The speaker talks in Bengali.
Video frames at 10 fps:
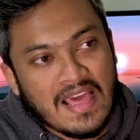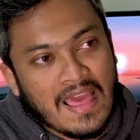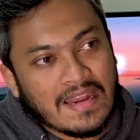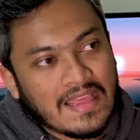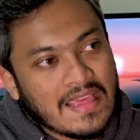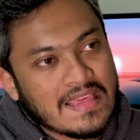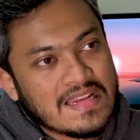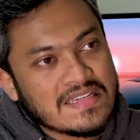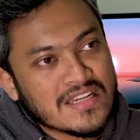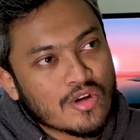অ্যান্ড এই
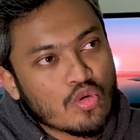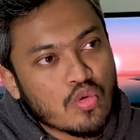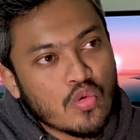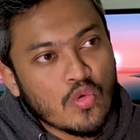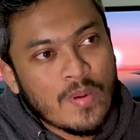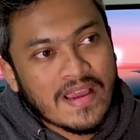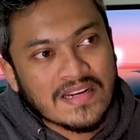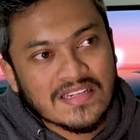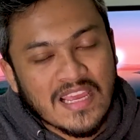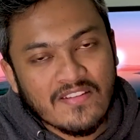কিটটা খুব
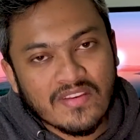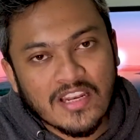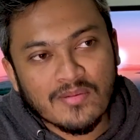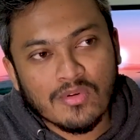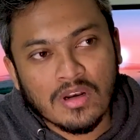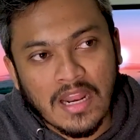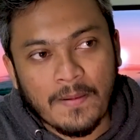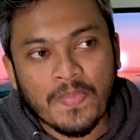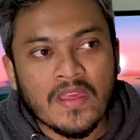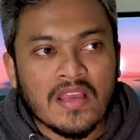একটা অ্যাভেলেবল না
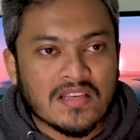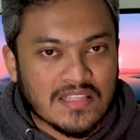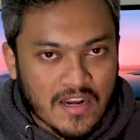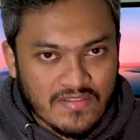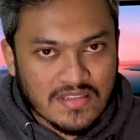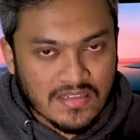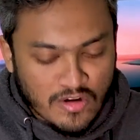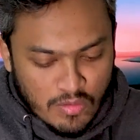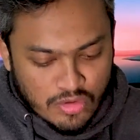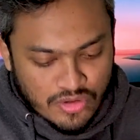সার্ভিস সেন্টার
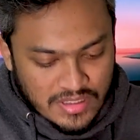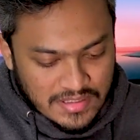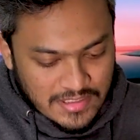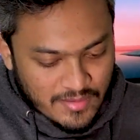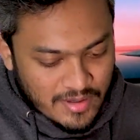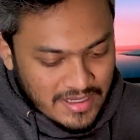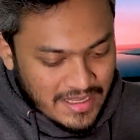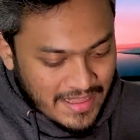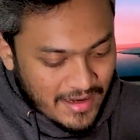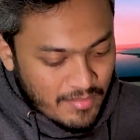অবশ্যই আসছে বাট
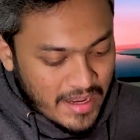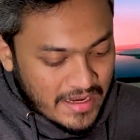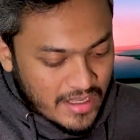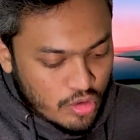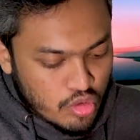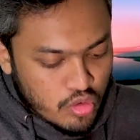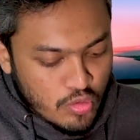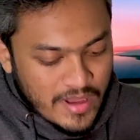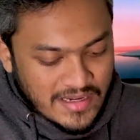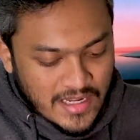এর বাইরে খুব
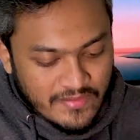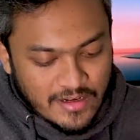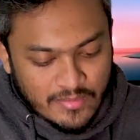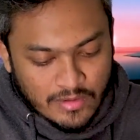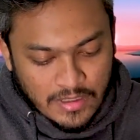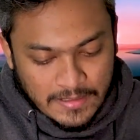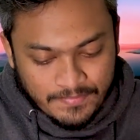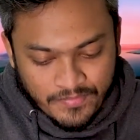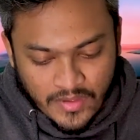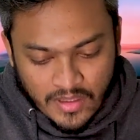একটা অ্যাভেলেবল না
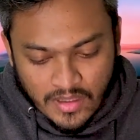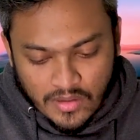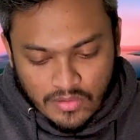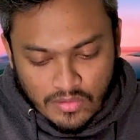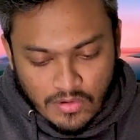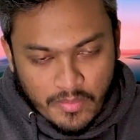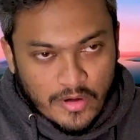তো আমি